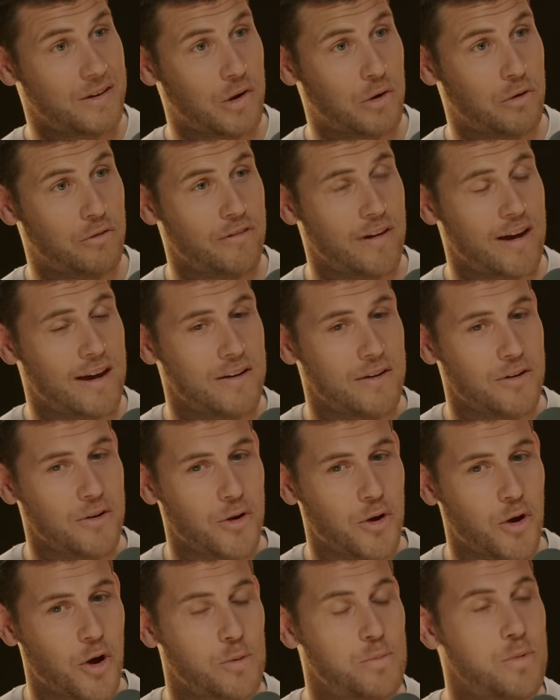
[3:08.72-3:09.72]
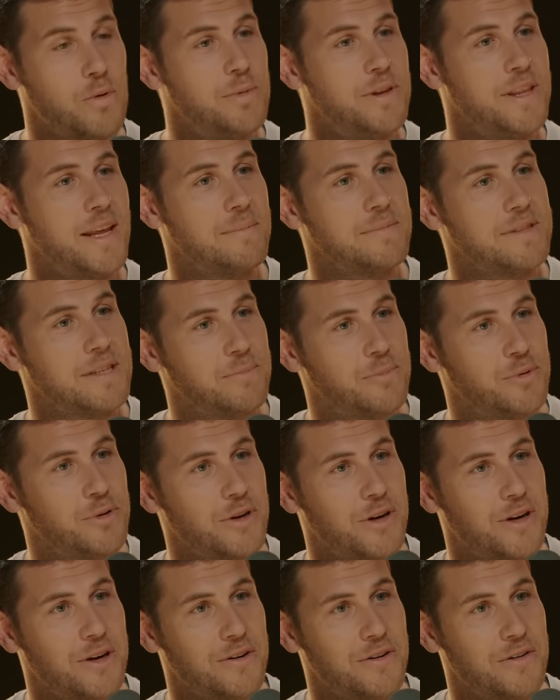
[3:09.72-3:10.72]
On va euh, rembobiner un petit
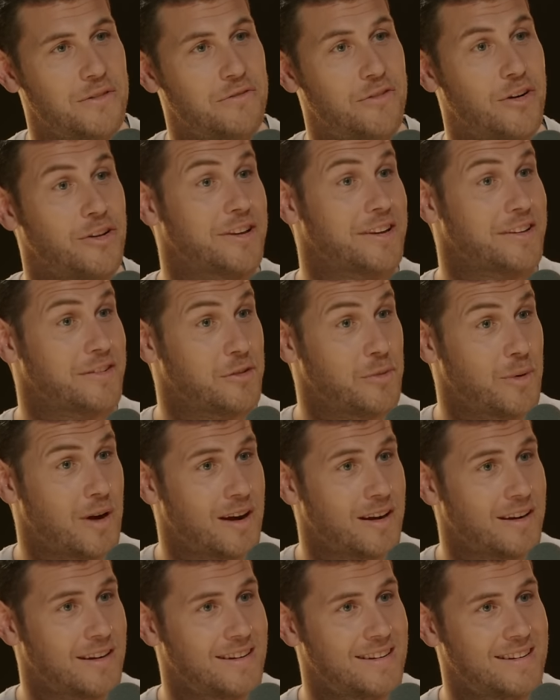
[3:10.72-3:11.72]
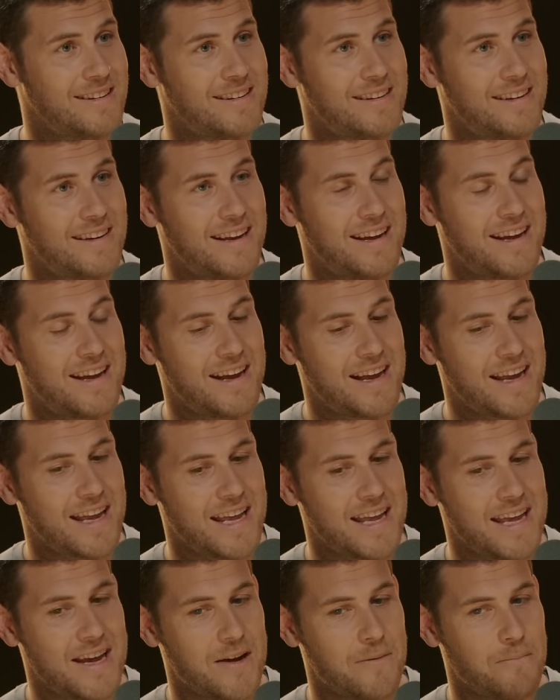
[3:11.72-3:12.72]
peu votre histoire.
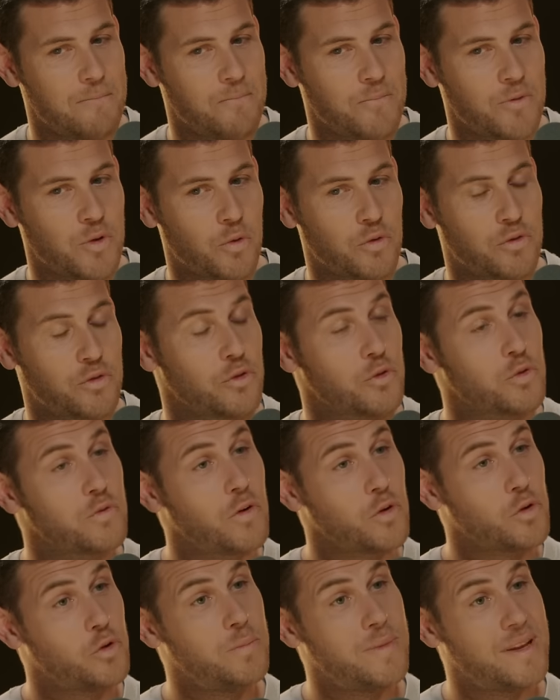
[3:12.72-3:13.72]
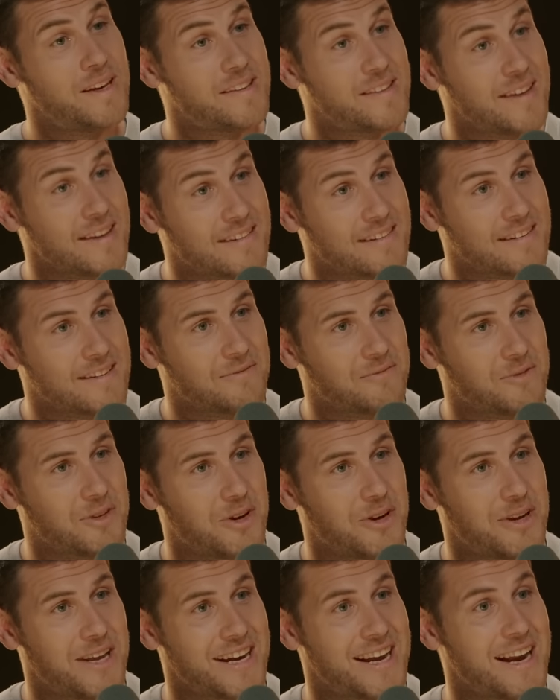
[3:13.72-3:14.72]
Et on se retrouve en 2007,
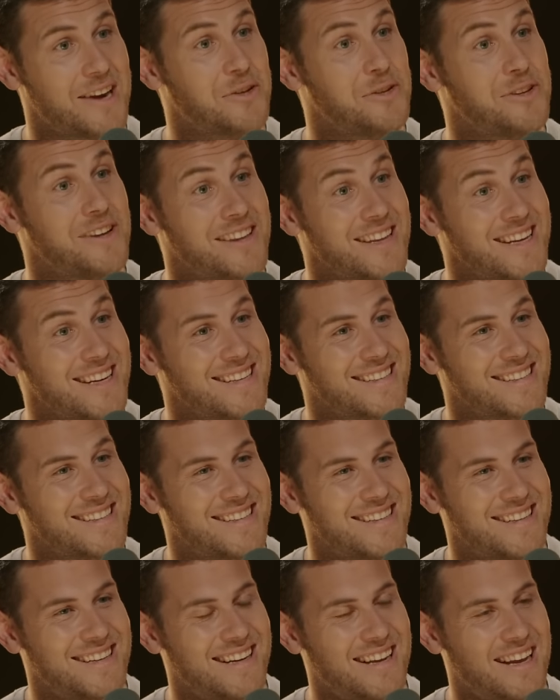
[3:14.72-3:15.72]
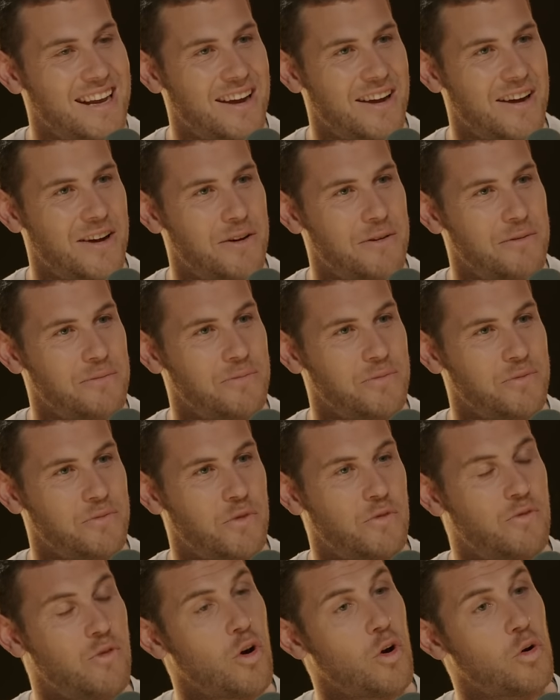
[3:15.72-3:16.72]
il y a quelques années. Euh,
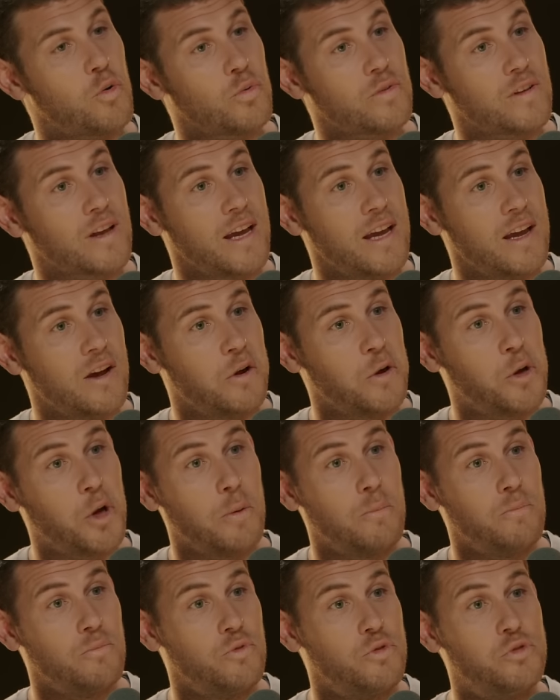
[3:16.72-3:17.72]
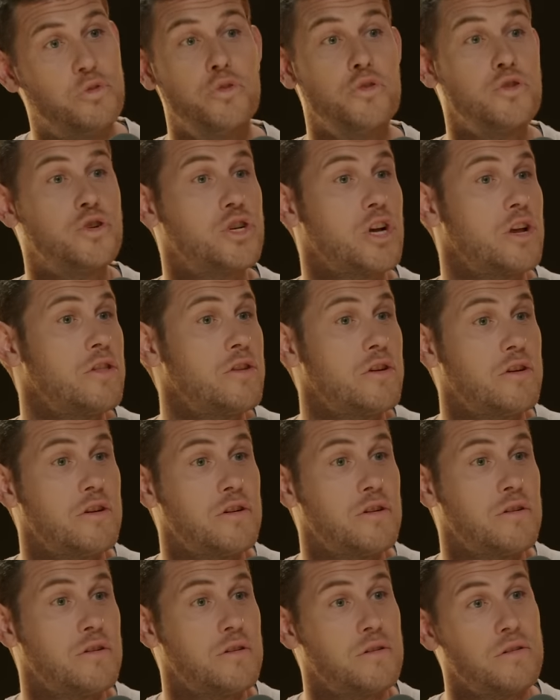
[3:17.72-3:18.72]
vous vous rencontrez euh, comme deux jeunes,
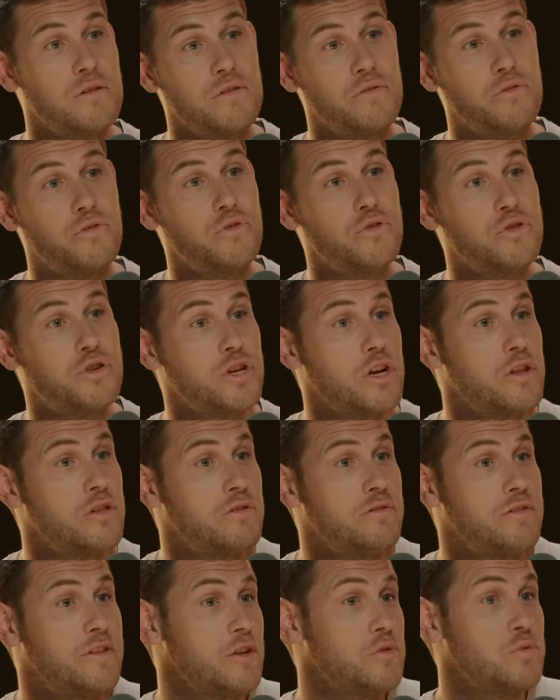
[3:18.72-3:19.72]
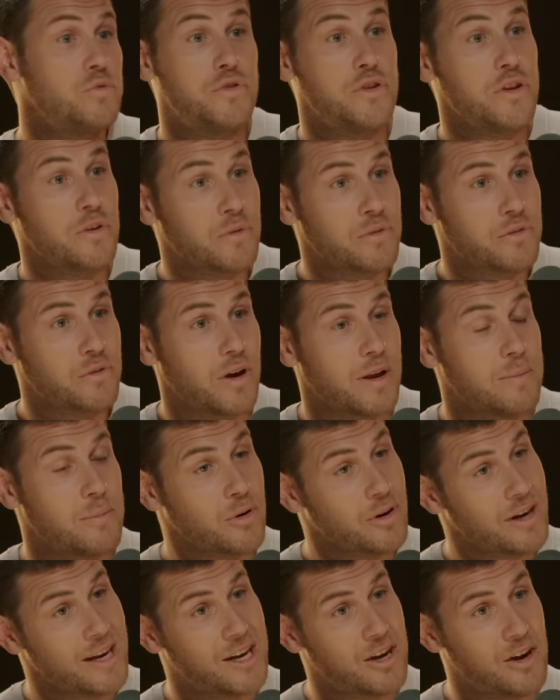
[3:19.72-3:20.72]
euh, deux jeunes étudiants sur les
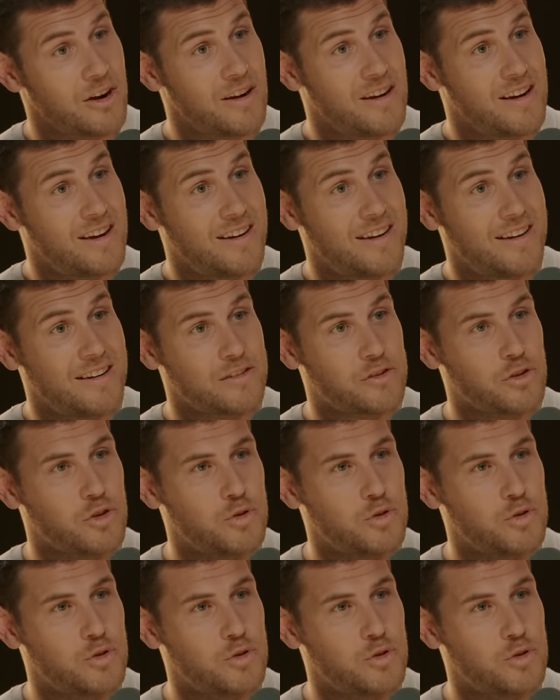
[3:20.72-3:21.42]
bancs de l'école. Est-ce que